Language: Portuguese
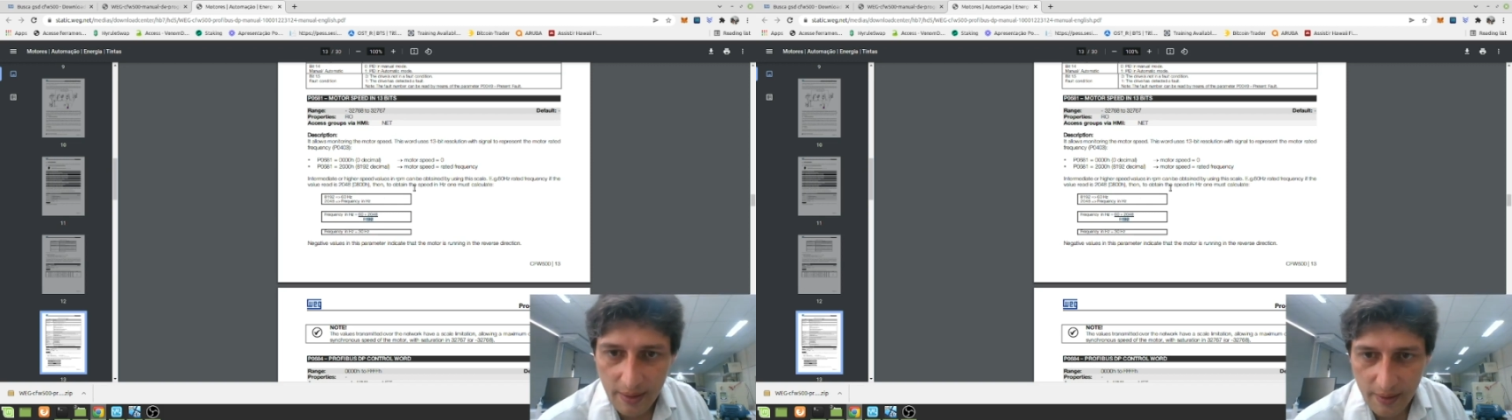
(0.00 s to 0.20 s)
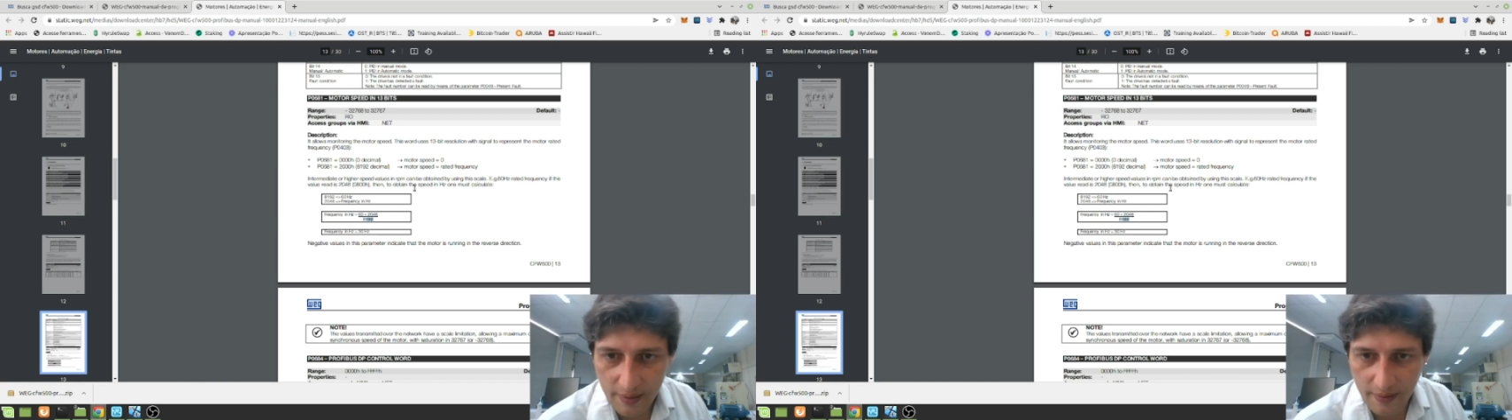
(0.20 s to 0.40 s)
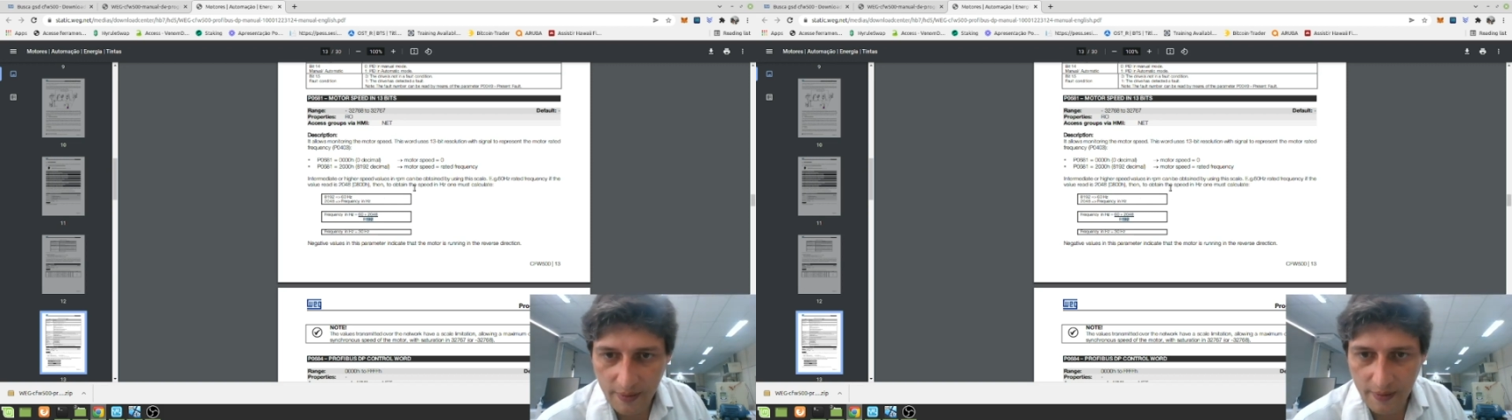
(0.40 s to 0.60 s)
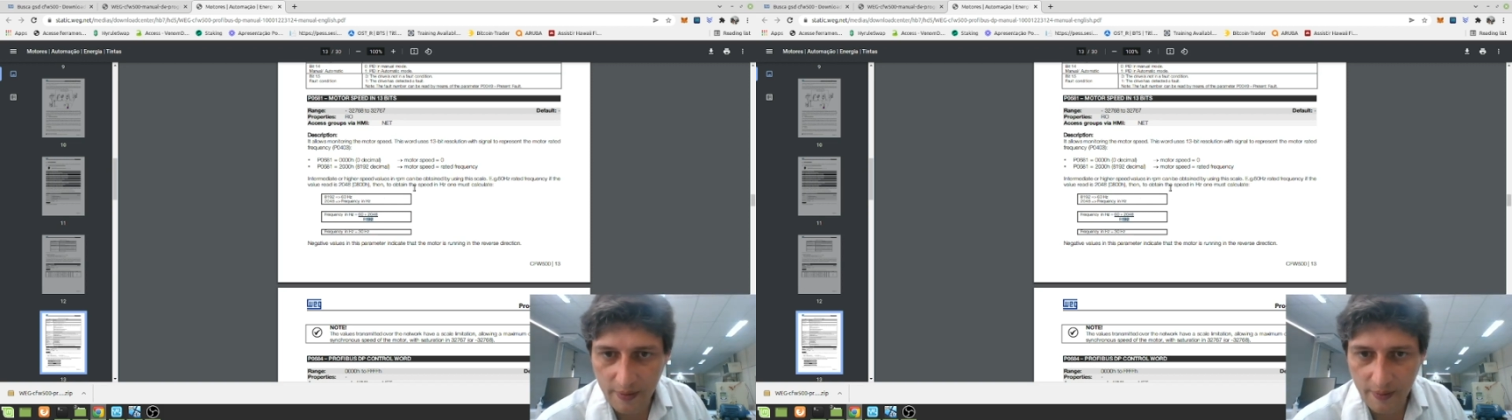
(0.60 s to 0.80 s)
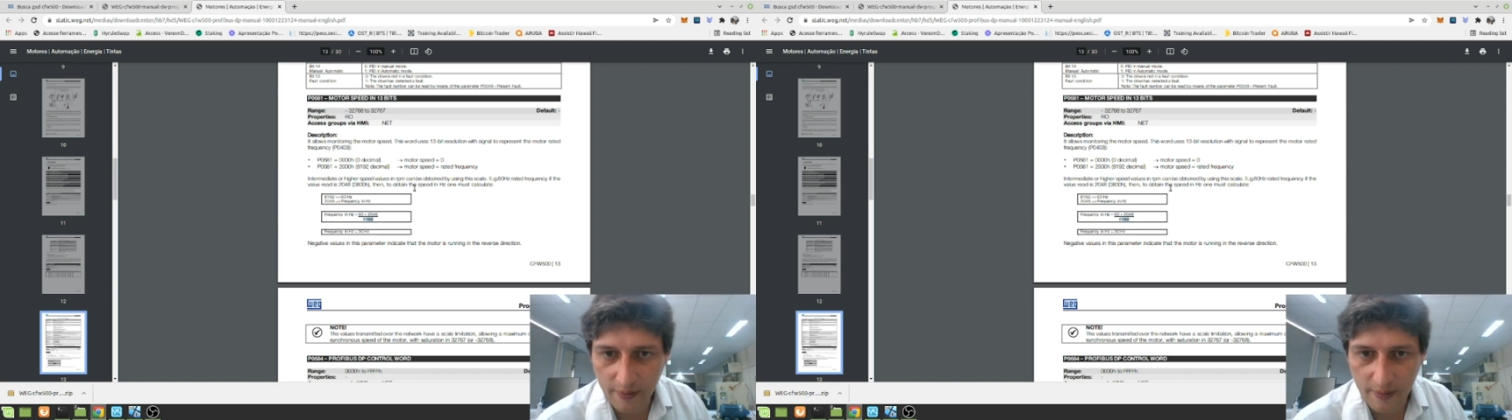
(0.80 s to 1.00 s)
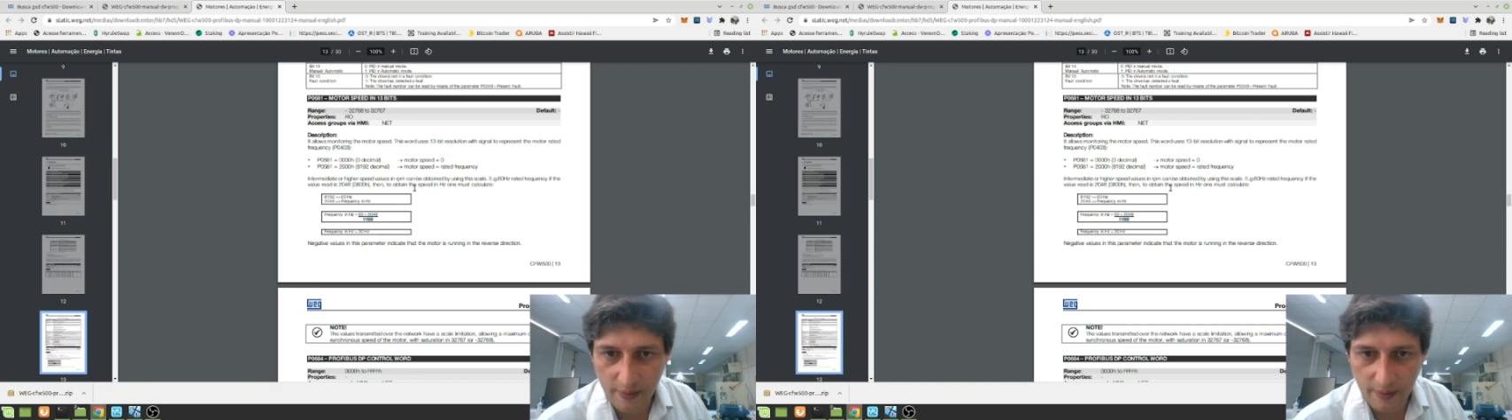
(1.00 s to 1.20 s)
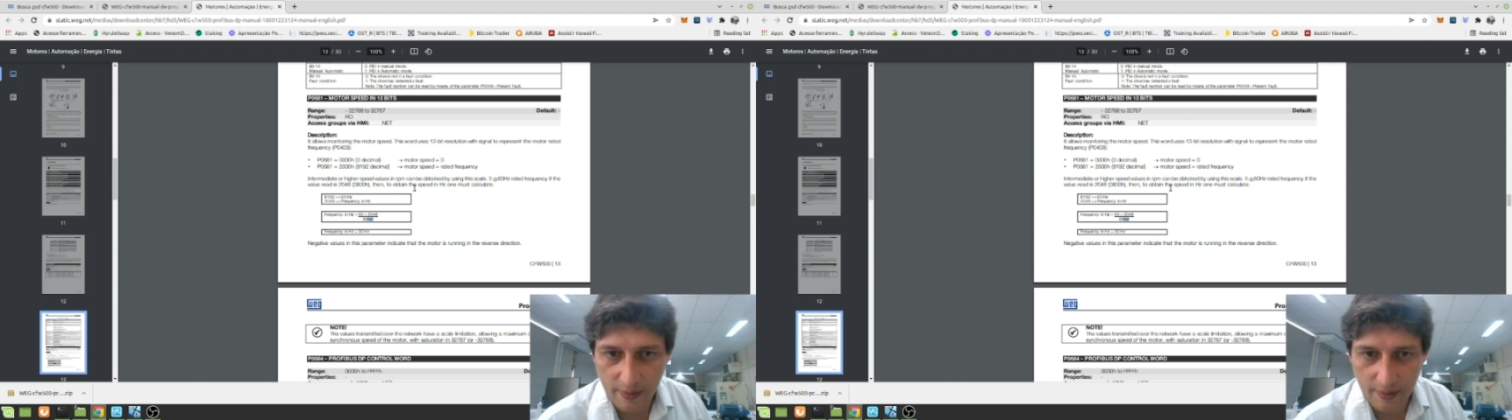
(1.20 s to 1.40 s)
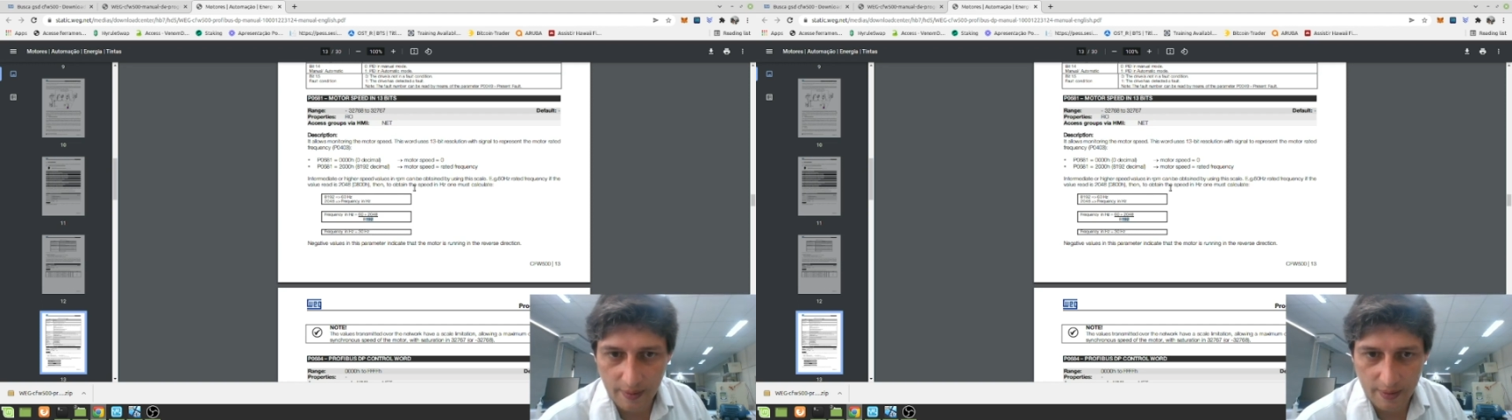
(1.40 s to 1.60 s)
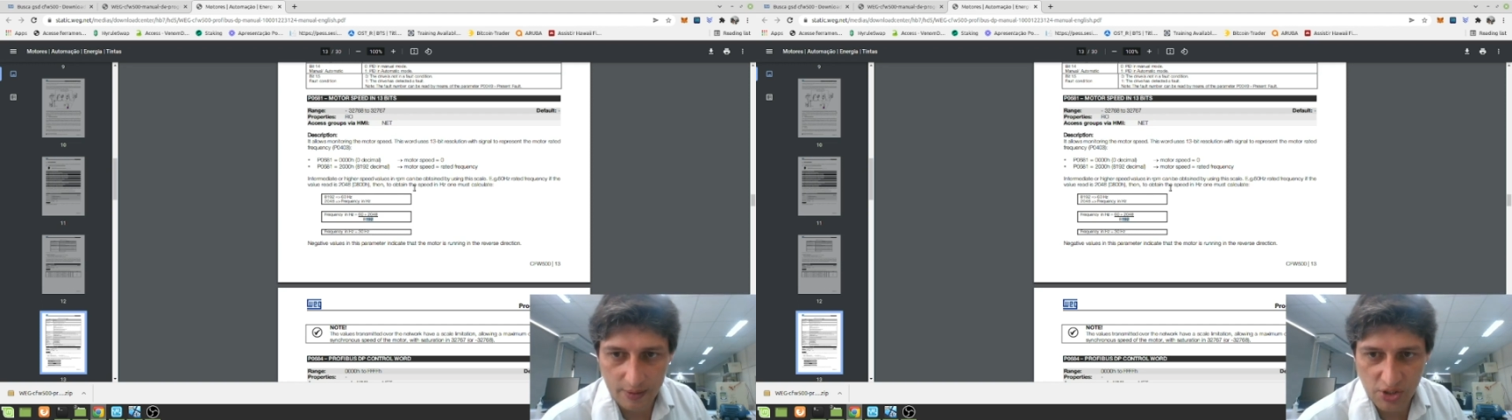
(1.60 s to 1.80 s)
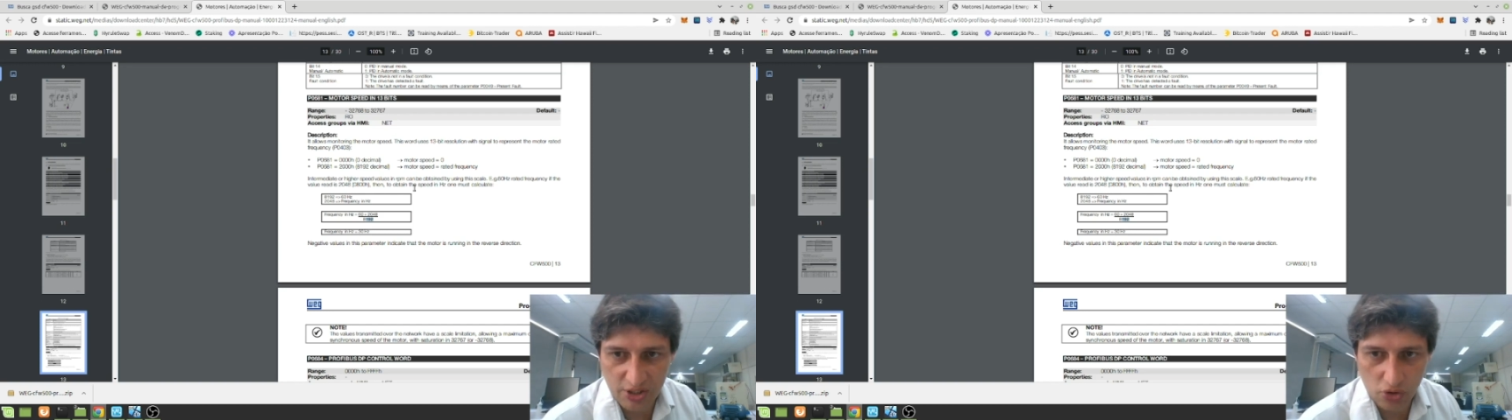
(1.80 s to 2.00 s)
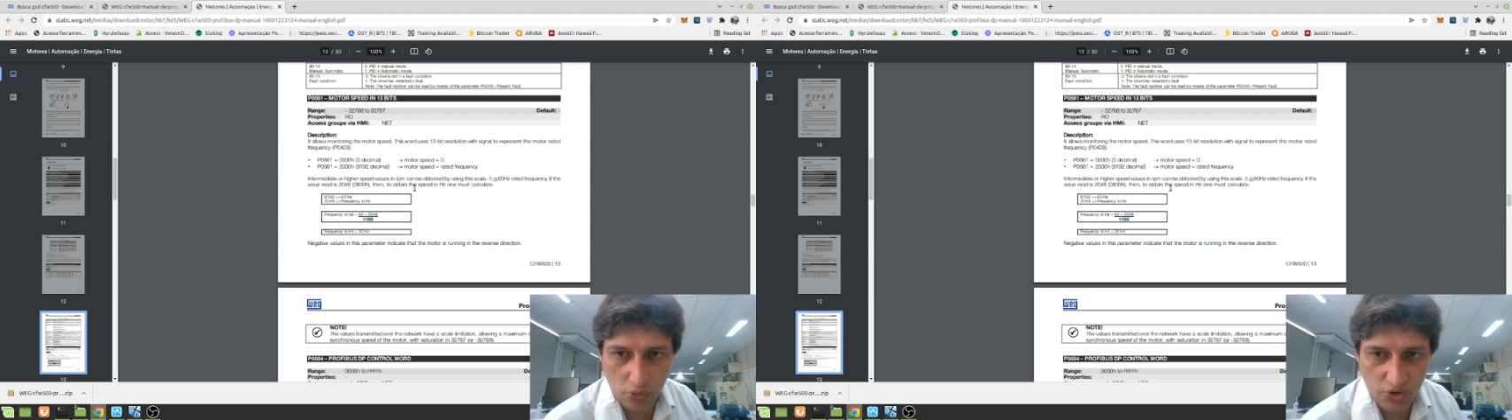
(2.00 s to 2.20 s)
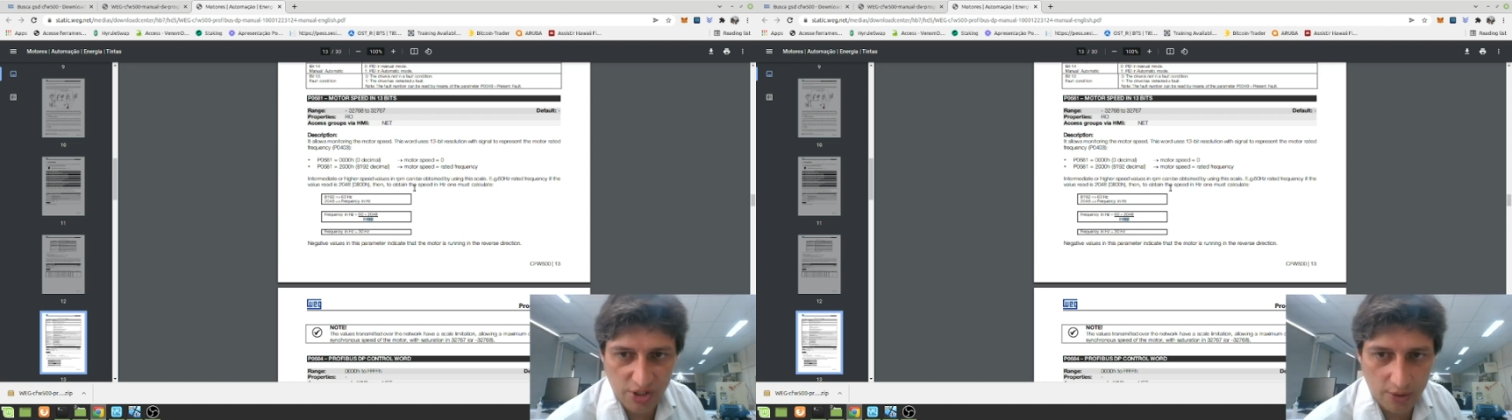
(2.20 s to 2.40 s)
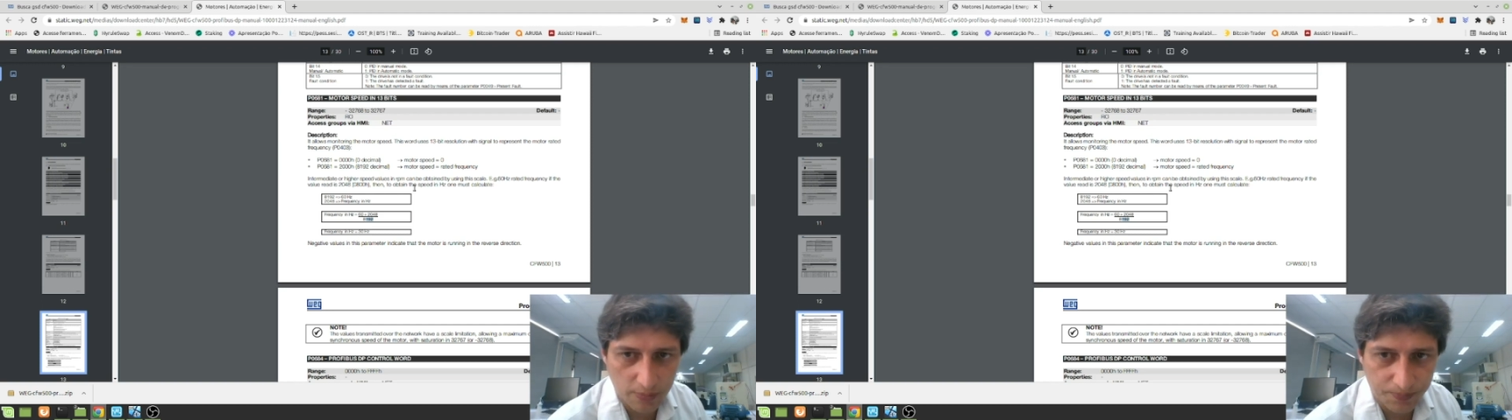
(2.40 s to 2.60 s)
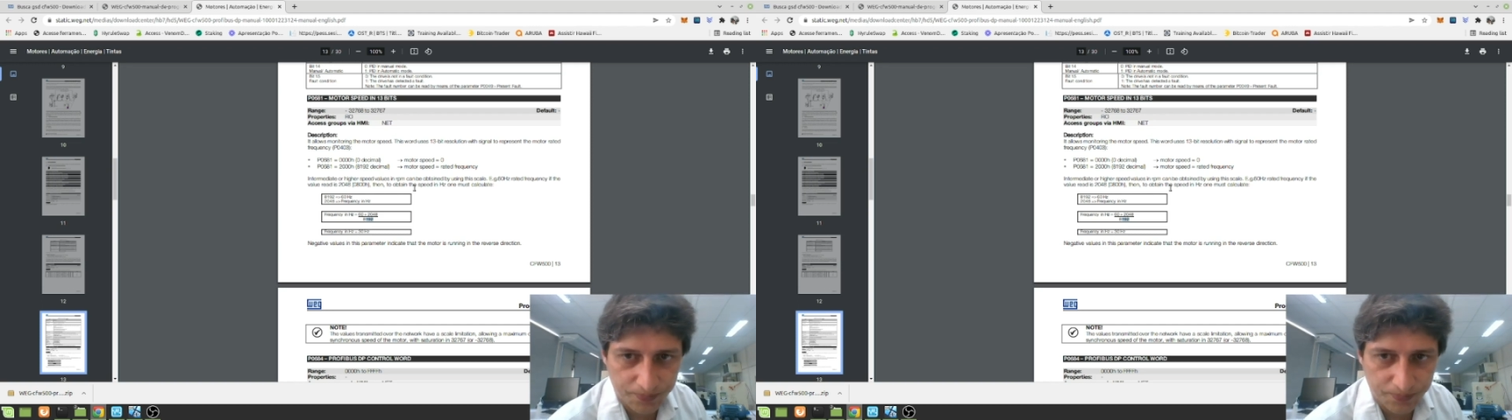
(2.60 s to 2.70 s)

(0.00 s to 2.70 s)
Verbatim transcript: uh, de resolução,